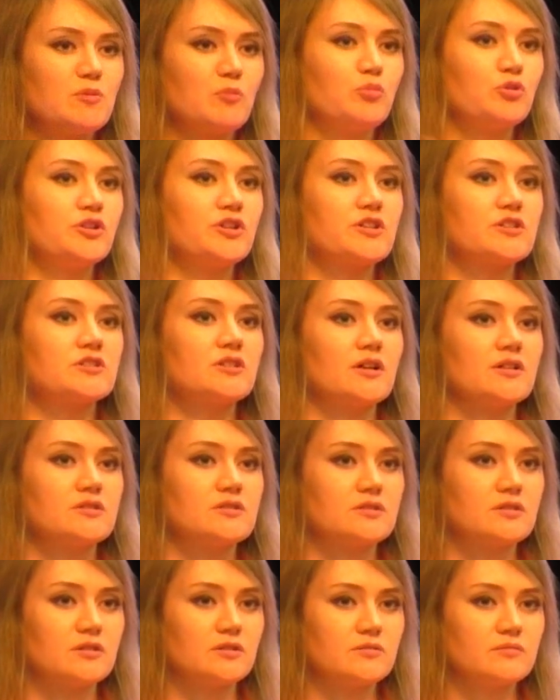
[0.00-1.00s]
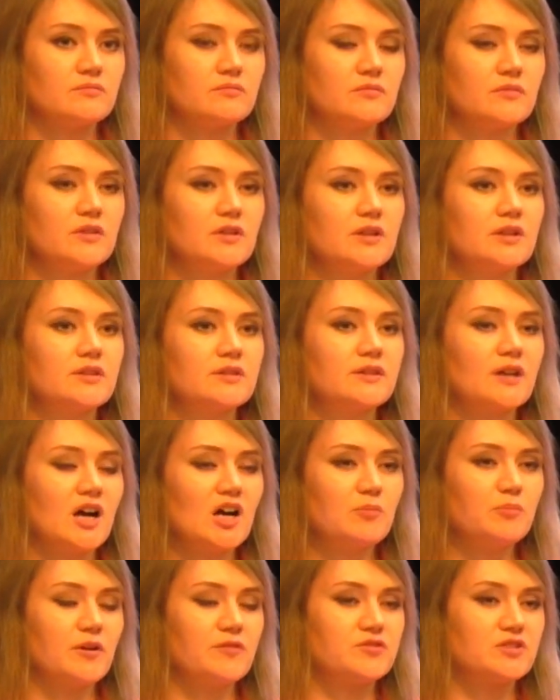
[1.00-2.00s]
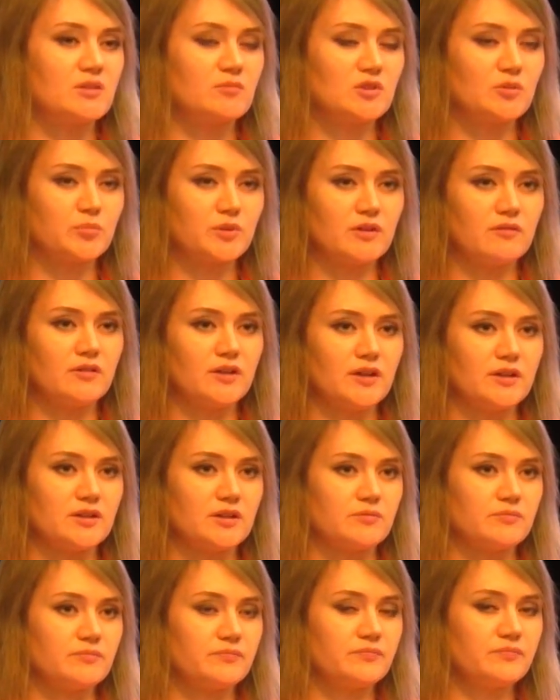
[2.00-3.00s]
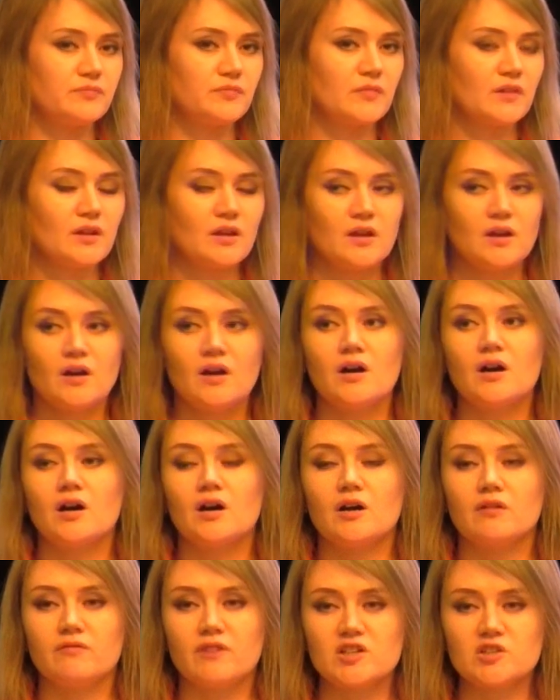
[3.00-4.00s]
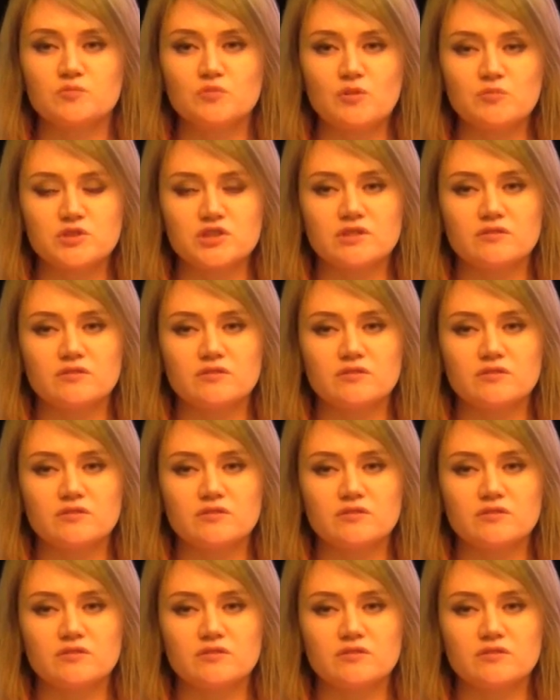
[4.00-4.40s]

и популяризация. И так по всем направлениям. Возьмем